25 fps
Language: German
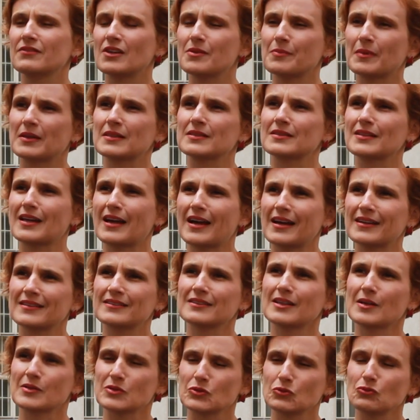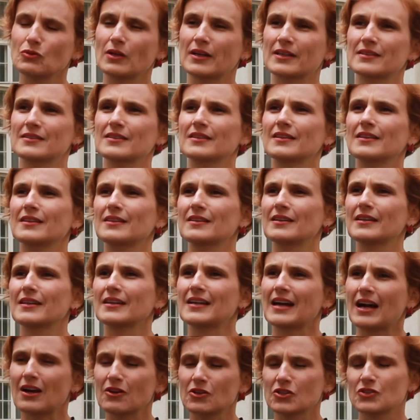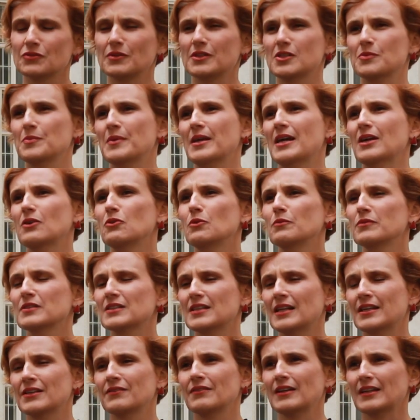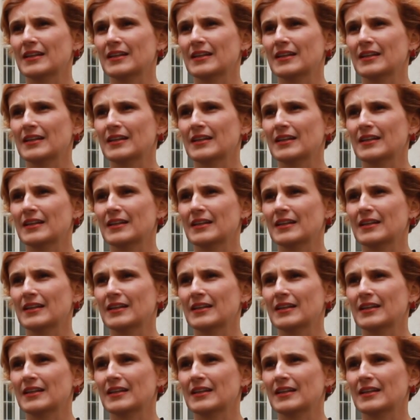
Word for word: wenn man sagt, Asylanträge, egal aus welchem Herkunftsland,